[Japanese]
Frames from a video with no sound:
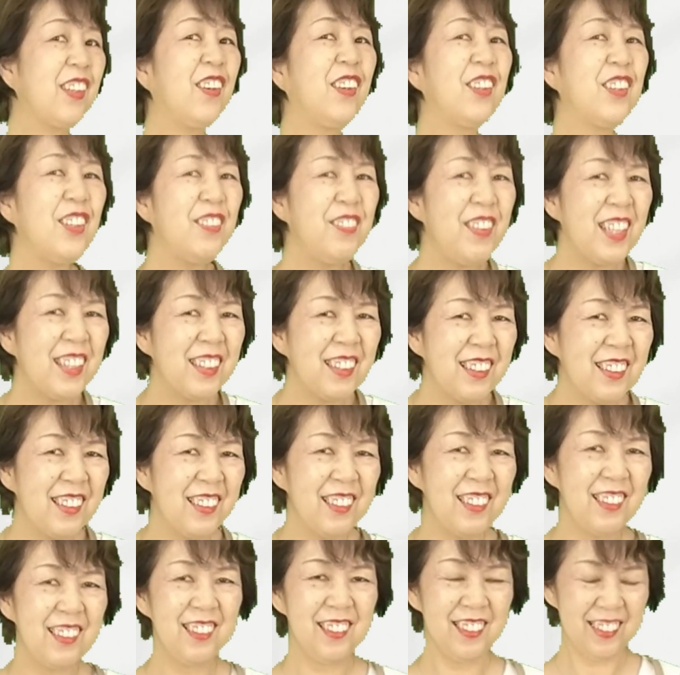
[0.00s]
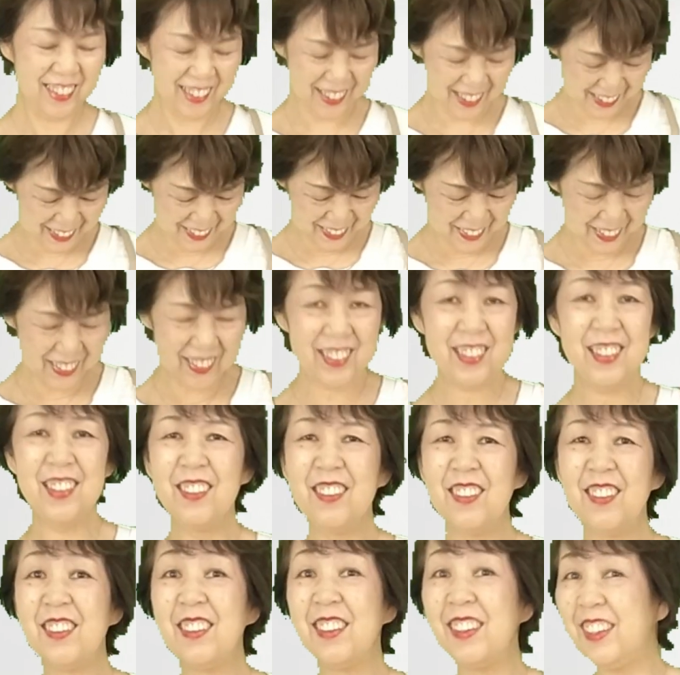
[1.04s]
このバッグ
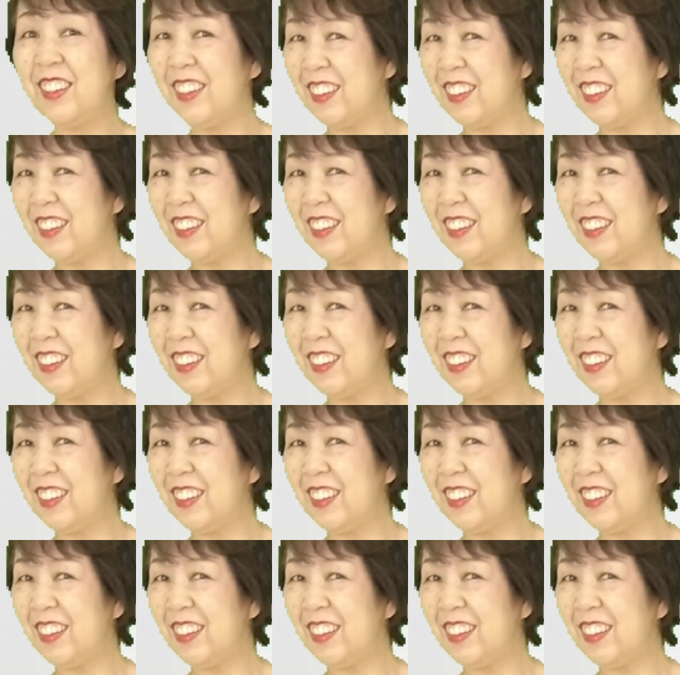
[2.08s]
ちょっ